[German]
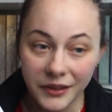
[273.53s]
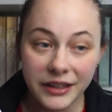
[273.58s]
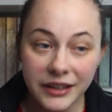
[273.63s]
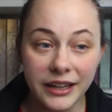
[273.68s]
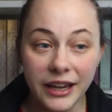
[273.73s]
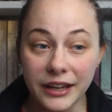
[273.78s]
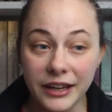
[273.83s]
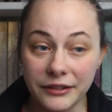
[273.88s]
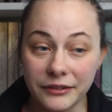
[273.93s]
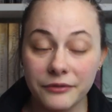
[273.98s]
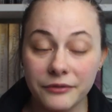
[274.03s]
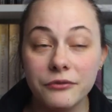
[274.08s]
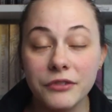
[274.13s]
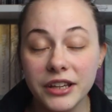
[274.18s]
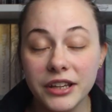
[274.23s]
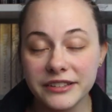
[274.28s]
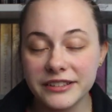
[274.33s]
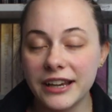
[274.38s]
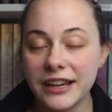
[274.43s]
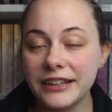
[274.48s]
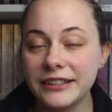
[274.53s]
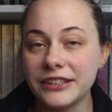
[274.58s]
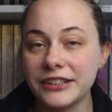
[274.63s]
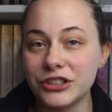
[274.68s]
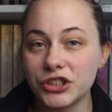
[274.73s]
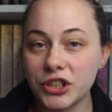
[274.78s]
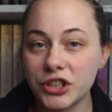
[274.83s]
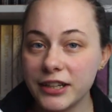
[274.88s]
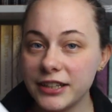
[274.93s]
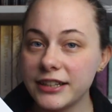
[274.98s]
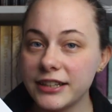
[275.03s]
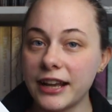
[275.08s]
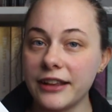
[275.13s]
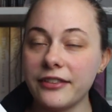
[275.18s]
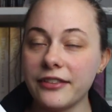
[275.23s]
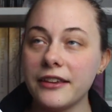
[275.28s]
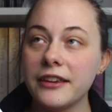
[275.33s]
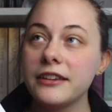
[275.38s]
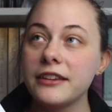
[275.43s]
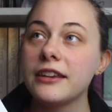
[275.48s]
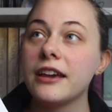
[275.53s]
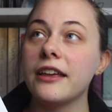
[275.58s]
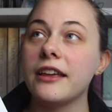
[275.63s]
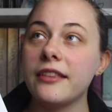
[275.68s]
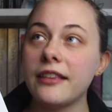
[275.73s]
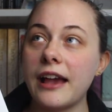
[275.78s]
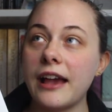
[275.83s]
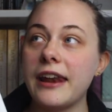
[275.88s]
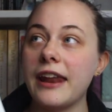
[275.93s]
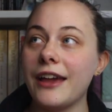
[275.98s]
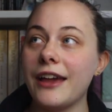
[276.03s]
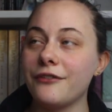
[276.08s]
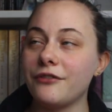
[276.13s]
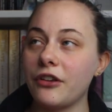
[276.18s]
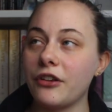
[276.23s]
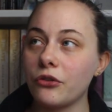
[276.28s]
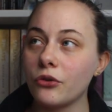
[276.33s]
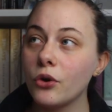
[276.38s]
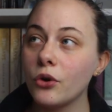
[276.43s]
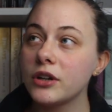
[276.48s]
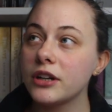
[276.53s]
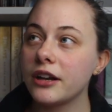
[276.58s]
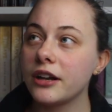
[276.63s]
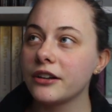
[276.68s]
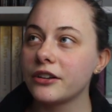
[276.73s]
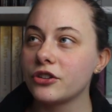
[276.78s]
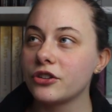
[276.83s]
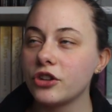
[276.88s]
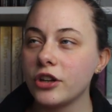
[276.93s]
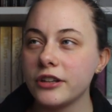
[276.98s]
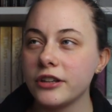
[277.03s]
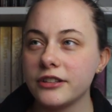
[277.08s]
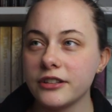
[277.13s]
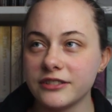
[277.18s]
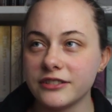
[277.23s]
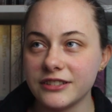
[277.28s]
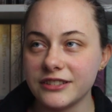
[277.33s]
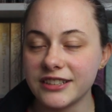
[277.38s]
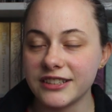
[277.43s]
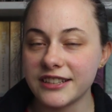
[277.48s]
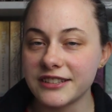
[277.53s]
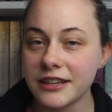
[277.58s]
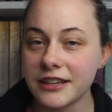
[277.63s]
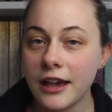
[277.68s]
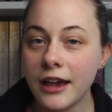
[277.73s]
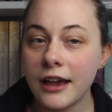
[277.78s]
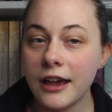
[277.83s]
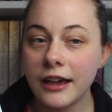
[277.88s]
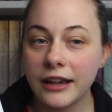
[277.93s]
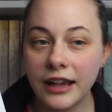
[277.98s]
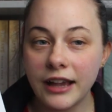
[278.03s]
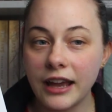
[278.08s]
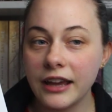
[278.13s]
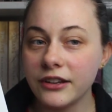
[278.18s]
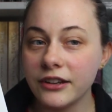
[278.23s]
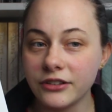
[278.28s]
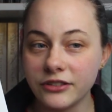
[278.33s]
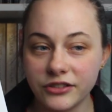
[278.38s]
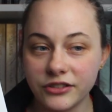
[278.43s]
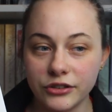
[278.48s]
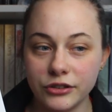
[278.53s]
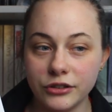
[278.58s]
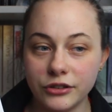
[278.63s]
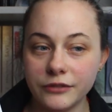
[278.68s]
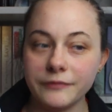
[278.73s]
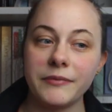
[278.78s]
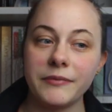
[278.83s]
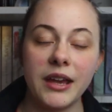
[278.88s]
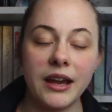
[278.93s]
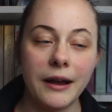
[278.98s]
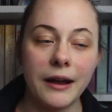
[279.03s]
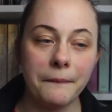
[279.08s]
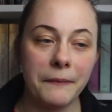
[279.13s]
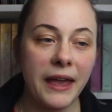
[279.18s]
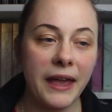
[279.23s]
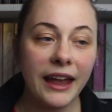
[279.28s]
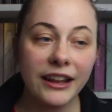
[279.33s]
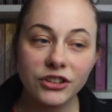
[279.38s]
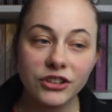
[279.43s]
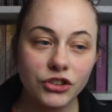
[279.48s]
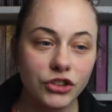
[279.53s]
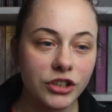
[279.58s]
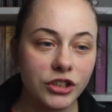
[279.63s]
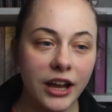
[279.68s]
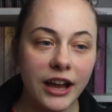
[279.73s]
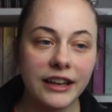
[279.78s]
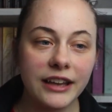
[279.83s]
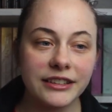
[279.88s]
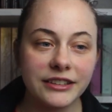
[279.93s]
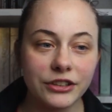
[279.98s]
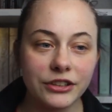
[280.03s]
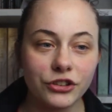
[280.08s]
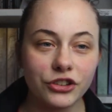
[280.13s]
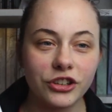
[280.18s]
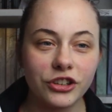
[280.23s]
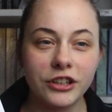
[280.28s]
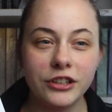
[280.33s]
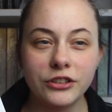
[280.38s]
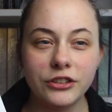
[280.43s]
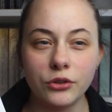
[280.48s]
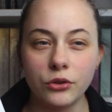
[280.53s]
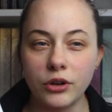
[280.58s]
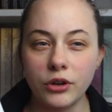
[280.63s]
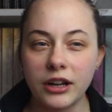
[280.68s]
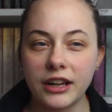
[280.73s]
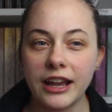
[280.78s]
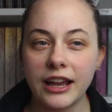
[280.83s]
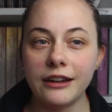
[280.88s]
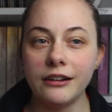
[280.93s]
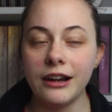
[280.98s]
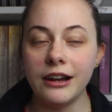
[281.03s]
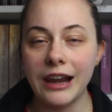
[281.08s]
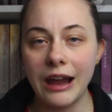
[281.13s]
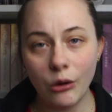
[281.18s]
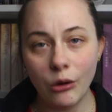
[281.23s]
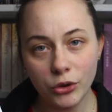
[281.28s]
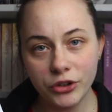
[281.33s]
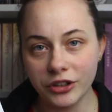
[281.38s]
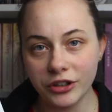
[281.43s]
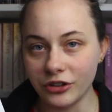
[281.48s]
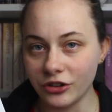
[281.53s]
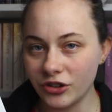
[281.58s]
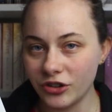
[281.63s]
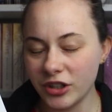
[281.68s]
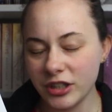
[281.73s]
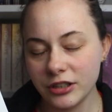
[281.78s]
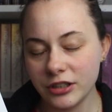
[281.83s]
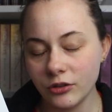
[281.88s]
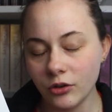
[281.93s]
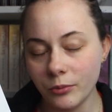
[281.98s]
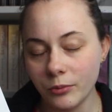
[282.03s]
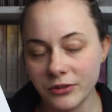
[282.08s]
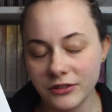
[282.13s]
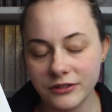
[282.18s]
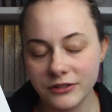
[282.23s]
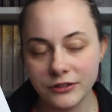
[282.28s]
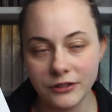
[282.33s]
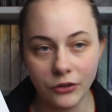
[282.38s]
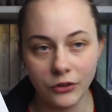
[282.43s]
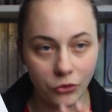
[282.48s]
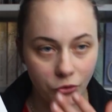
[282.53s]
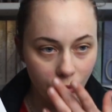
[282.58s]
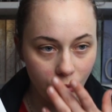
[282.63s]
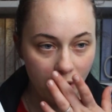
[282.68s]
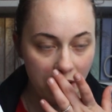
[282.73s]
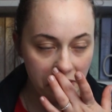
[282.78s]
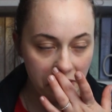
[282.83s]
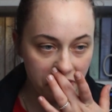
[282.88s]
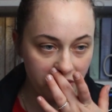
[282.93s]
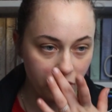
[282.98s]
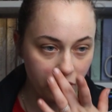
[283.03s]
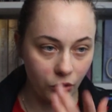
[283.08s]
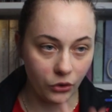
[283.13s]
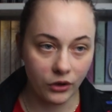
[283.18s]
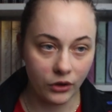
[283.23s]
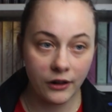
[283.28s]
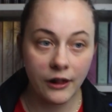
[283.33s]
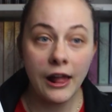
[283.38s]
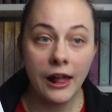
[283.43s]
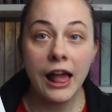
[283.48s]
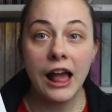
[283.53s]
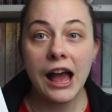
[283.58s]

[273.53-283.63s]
ja, wie gesagt, die Geschichte an sich ist eine etwas ruhigere Geschichte. Es ist jetzt keine so, ja, actionreiche Geschichte oder keine laute Geschichte, um es so auszudrücken.